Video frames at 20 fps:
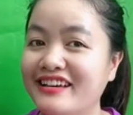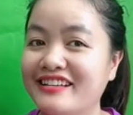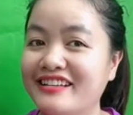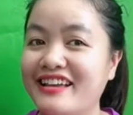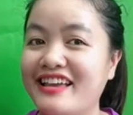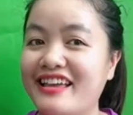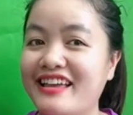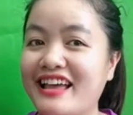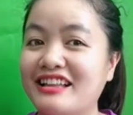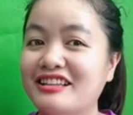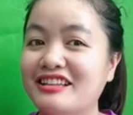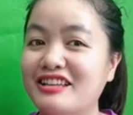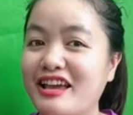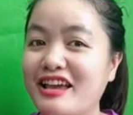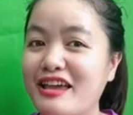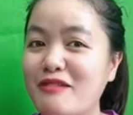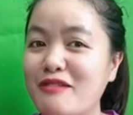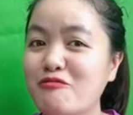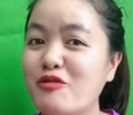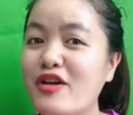thì anh chị
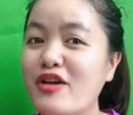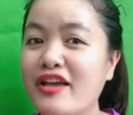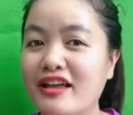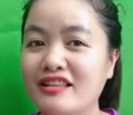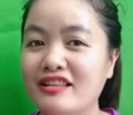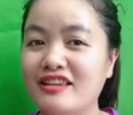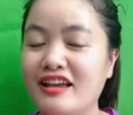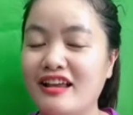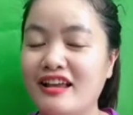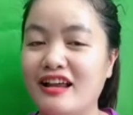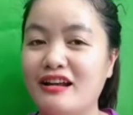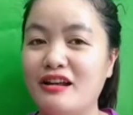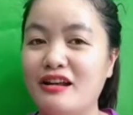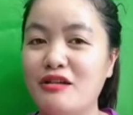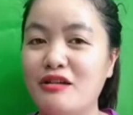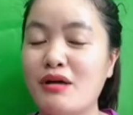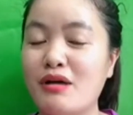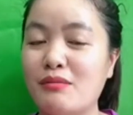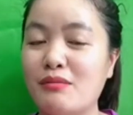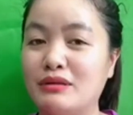em khuyên anh chị là
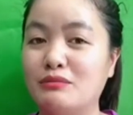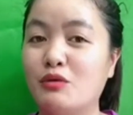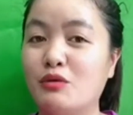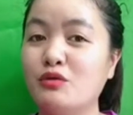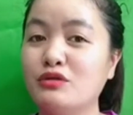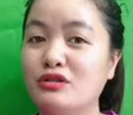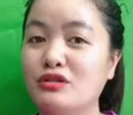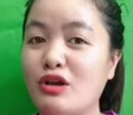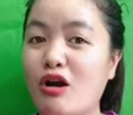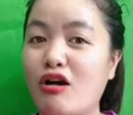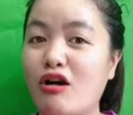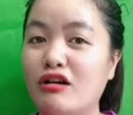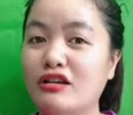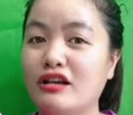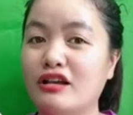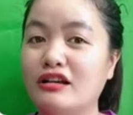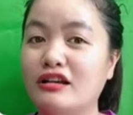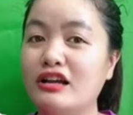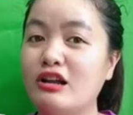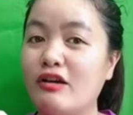nếu mà mình muốn chọn
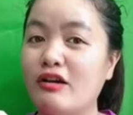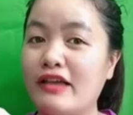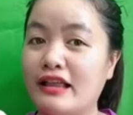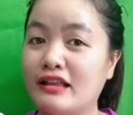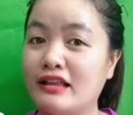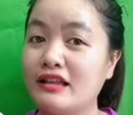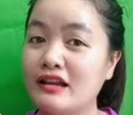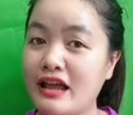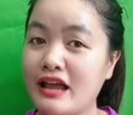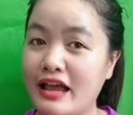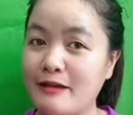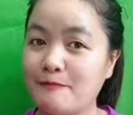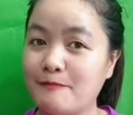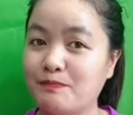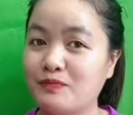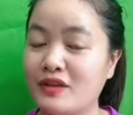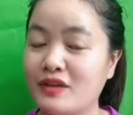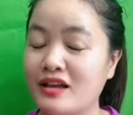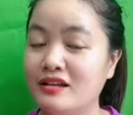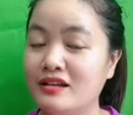những cái đôi giày như thế này
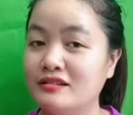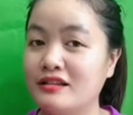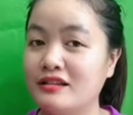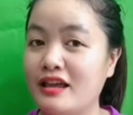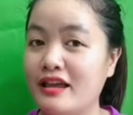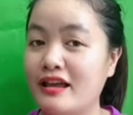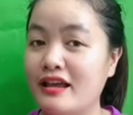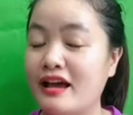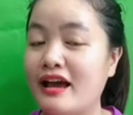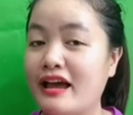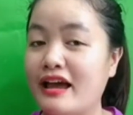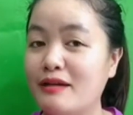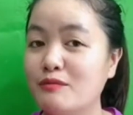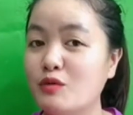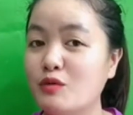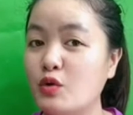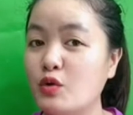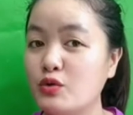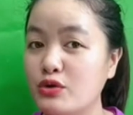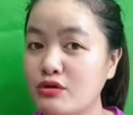thì hãy
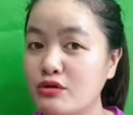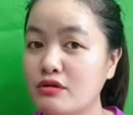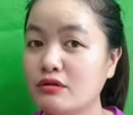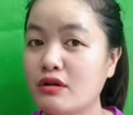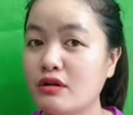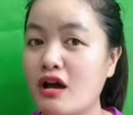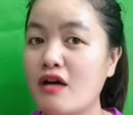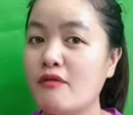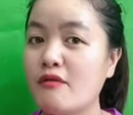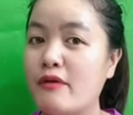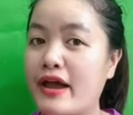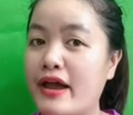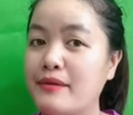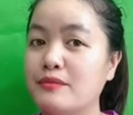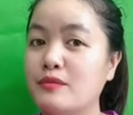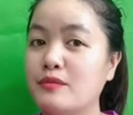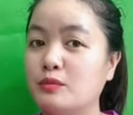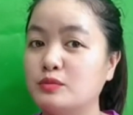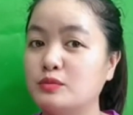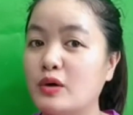mua trước nó
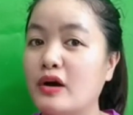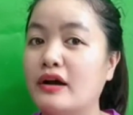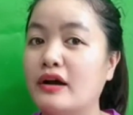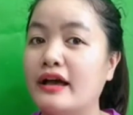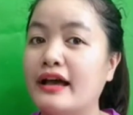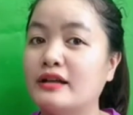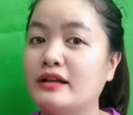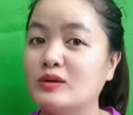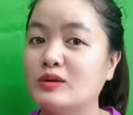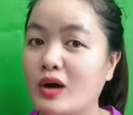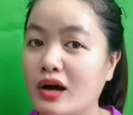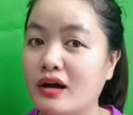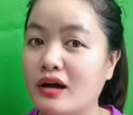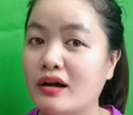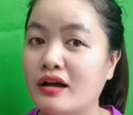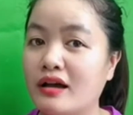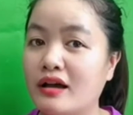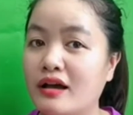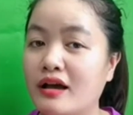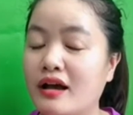khoảng một tuần hai tuần
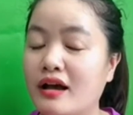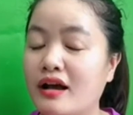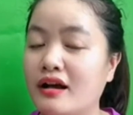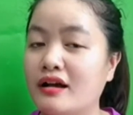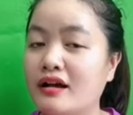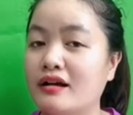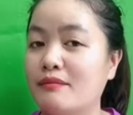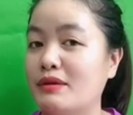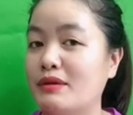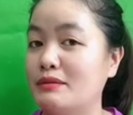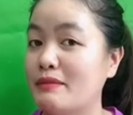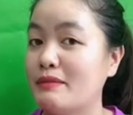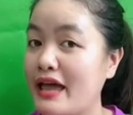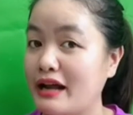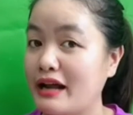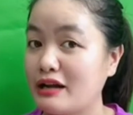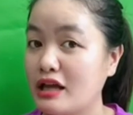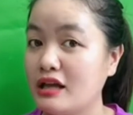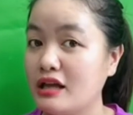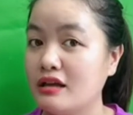mình
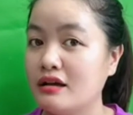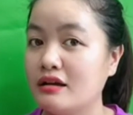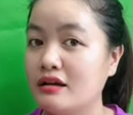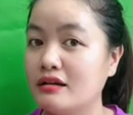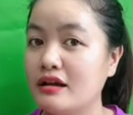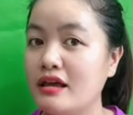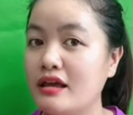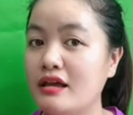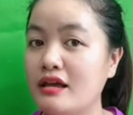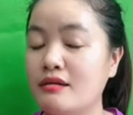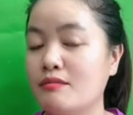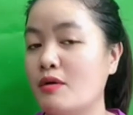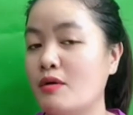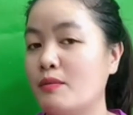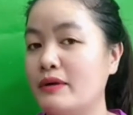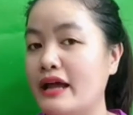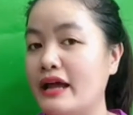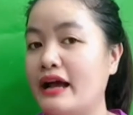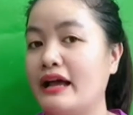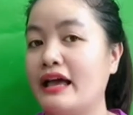mang đi đi
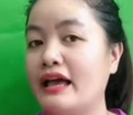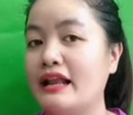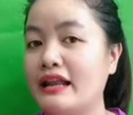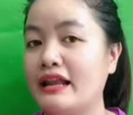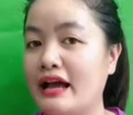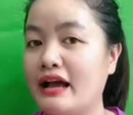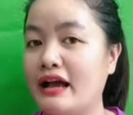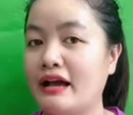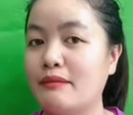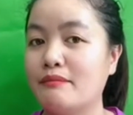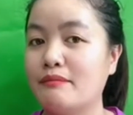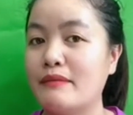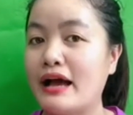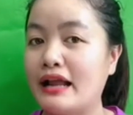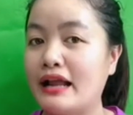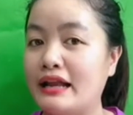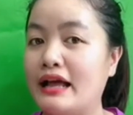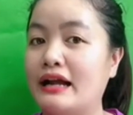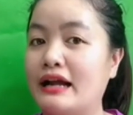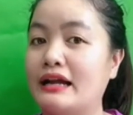một lần hai lần
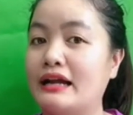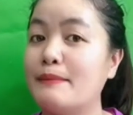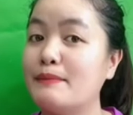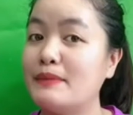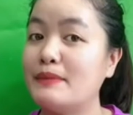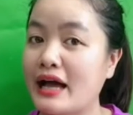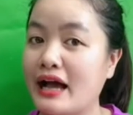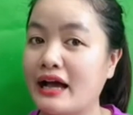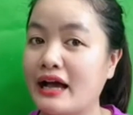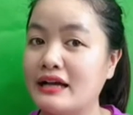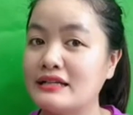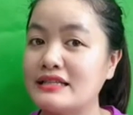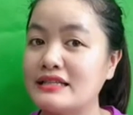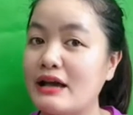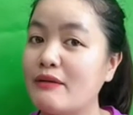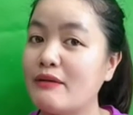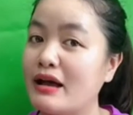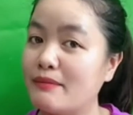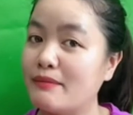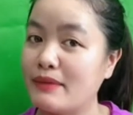ba lần năm lần
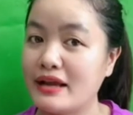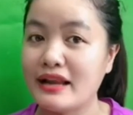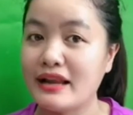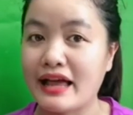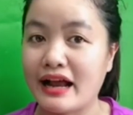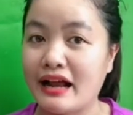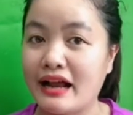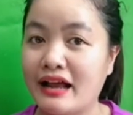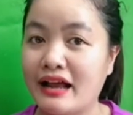sáu lần bảy lần